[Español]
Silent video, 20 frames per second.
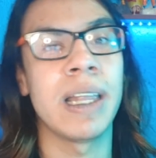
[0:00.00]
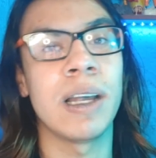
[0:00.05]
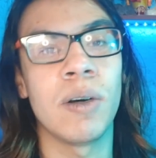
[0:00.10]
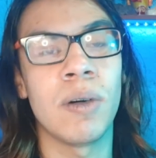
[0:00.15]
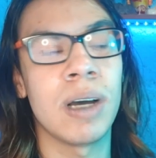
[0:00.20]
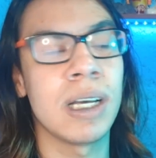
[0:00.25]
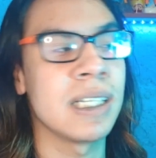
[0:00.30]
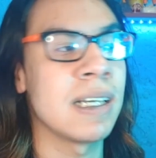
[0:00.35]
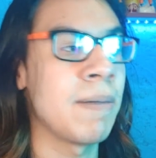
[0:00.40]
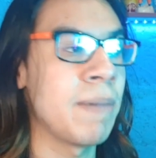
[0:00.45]

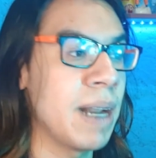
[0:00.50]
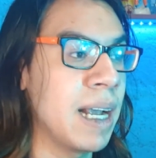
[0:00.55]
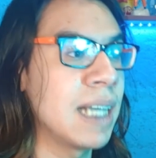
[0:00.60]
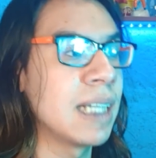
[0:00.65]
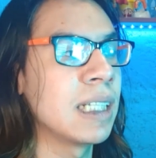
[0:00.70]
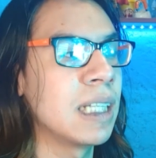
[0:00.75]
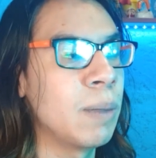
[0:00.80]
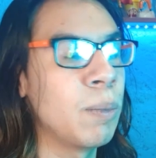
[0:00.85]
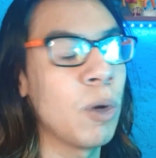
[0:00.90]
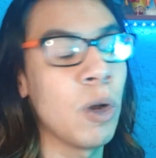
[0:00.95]
tengo que saber que
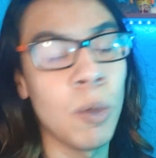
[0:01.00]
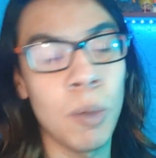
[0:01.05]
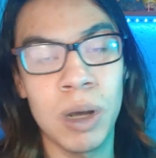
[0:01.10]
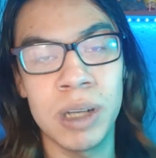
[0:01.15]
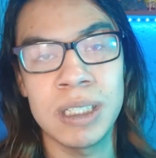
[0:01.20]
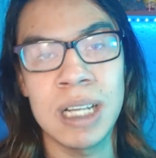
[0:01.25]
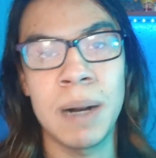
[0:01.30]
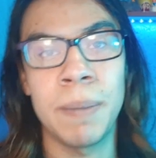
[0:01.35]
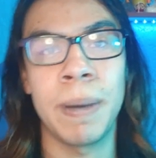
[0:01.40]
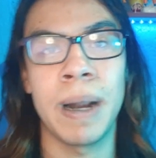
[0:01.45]
ese tiempo lo voy
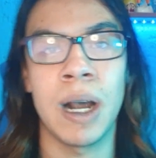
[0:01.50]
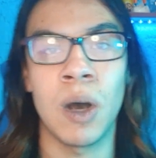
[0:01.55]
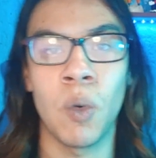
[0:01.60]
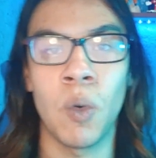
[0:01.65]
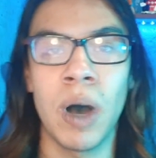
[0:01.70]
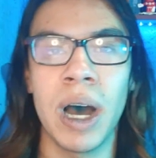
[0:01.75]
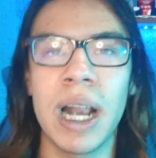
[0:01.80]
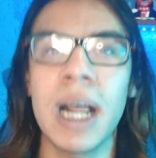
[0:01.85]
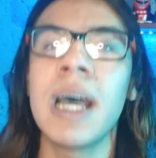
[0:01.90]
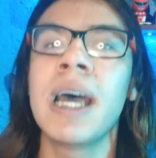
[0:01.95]
a usar para
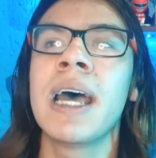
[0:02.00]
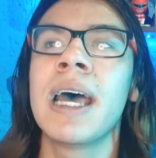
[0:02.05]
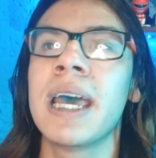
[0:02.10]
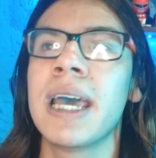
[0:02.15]
jugar